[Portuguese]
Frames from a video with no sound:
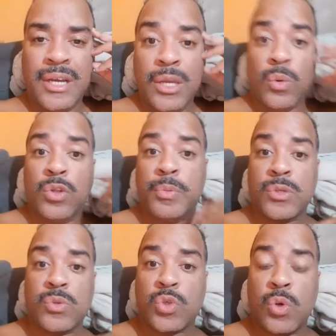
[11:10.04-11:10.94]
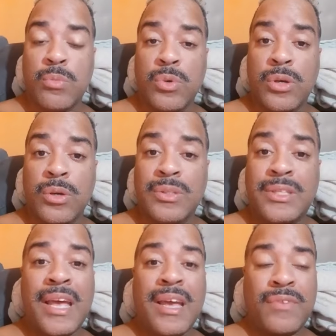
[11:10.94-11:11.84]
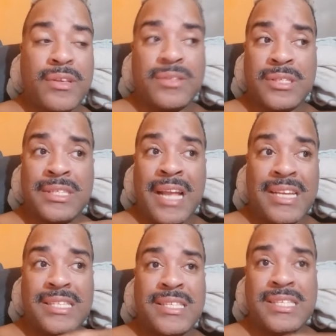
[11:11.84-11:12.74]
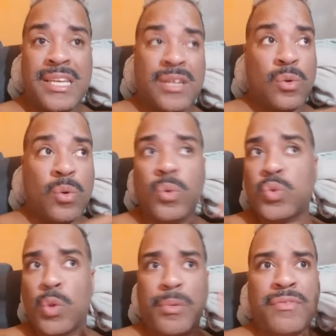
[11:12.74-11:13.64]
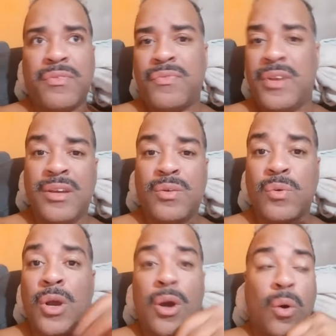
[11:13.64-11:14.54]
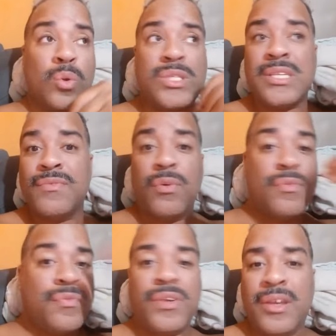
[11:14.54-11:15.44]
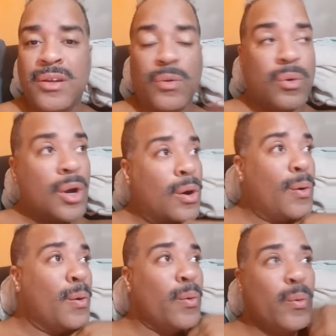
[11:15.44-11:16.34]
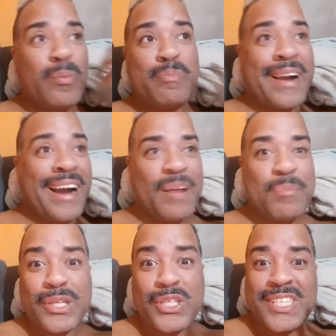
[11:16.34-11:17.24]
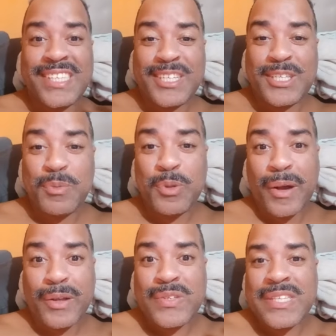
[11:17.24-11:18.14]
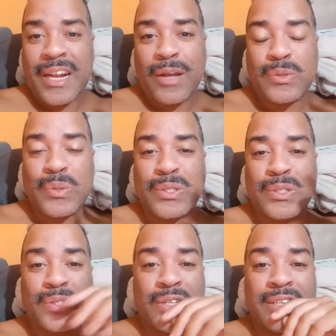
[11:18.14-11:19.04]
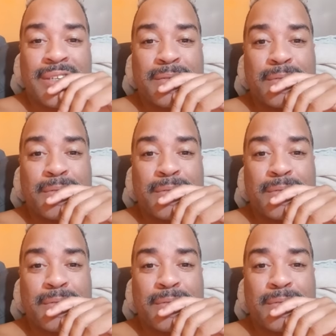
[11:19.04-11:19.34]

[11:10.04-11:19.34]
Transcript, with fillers: E quanto pessoas como eu devem, nasceram, ou sobreviveram, ou desenvolveram, ou. Caramba, eu deixei de ser tímido causa os saraus do Rio de Janeiro.